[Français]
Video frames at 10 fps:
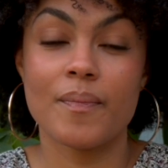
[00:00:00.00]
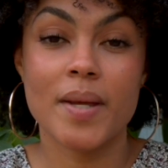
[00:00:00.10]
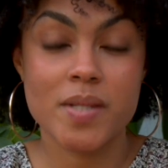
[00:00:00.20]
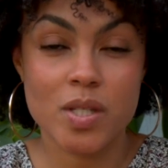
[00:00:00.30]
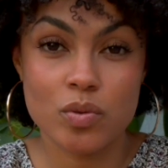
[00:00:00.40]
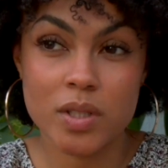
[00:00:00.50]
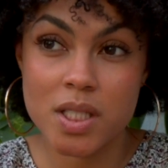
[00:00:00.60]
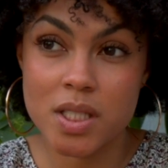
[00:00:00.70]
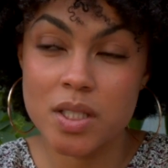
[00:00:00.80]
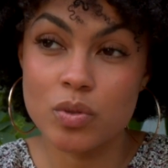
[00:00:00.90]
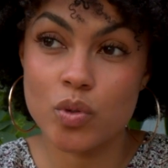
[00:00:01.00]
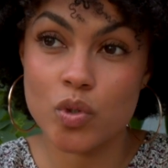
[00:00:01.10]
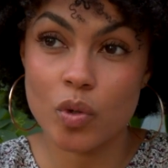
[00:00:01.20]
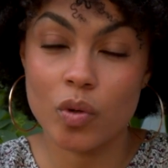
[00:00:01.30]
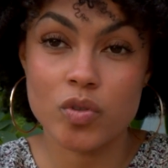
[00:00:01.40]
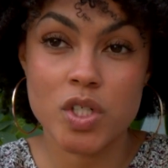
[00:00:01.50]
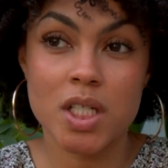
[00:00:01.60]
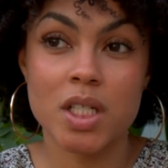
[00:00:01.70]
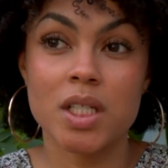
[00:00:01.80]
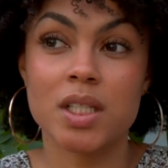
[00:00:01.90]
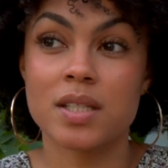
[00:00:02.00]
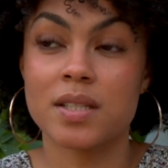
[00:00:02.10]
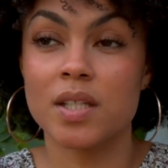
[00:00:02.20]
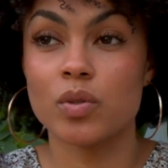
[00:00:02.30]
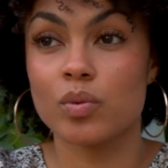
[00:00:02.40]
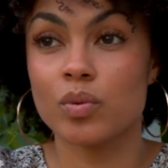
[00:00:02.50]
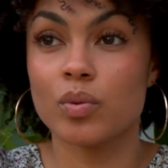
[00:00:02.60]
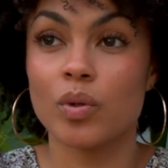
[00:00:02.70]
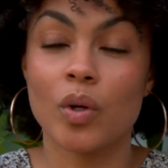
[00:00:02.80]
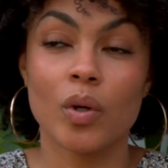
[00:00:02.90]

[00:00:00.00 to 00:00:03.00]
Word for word: Même si tu décides de changer, d'essayer de,